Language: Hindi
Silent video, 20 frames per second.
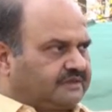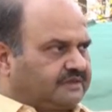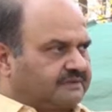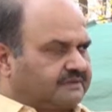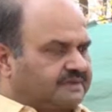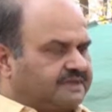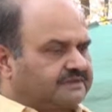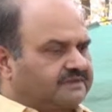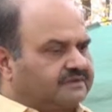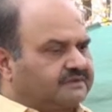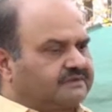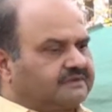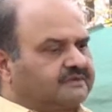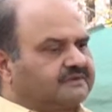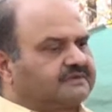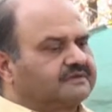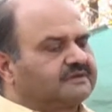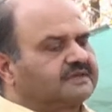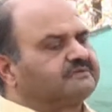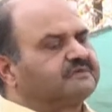समय तो
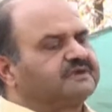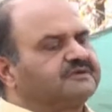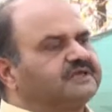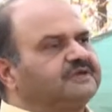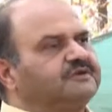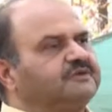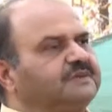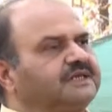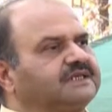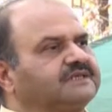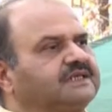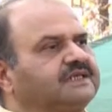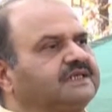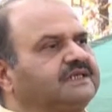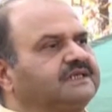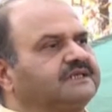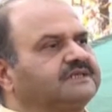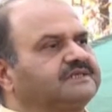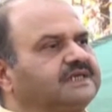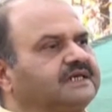संभव नहीं हो पाता
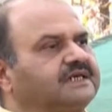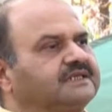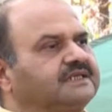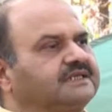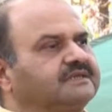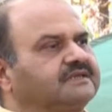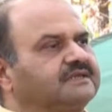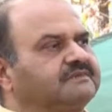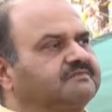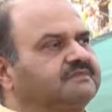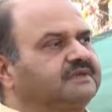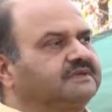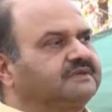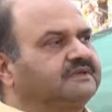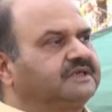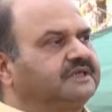लेकिन जहाँ तक संभव